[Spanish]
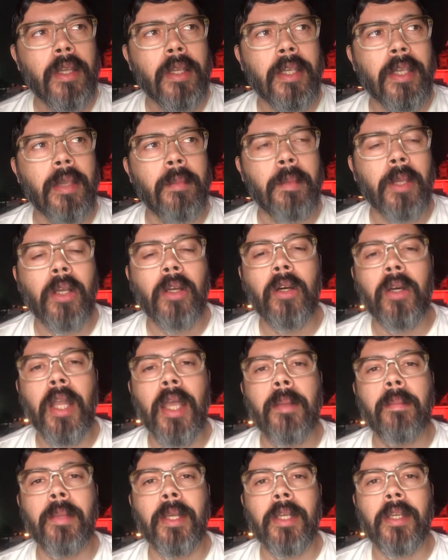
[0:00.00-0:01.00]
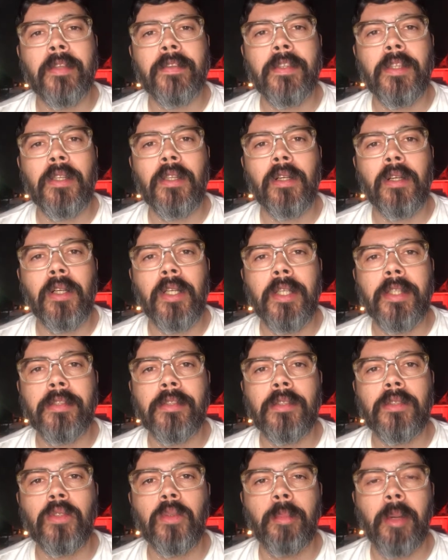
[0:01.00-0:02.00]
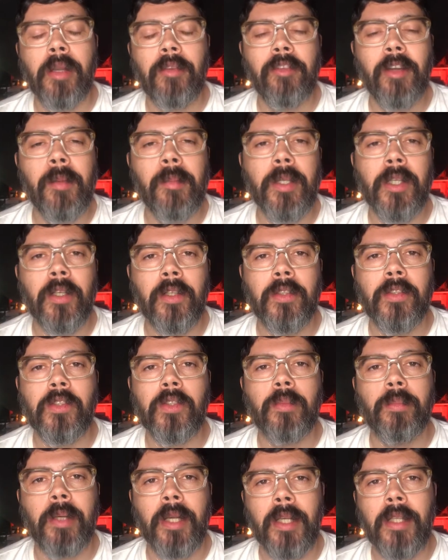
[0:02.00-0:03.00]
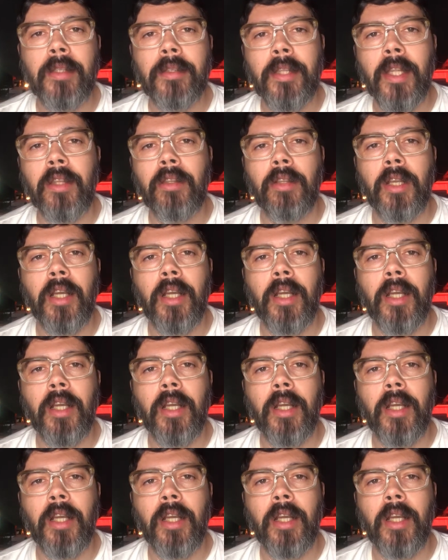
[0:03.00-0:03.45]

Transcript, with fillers: que mejor ha envejecido es Super Famicom Super Nintendo,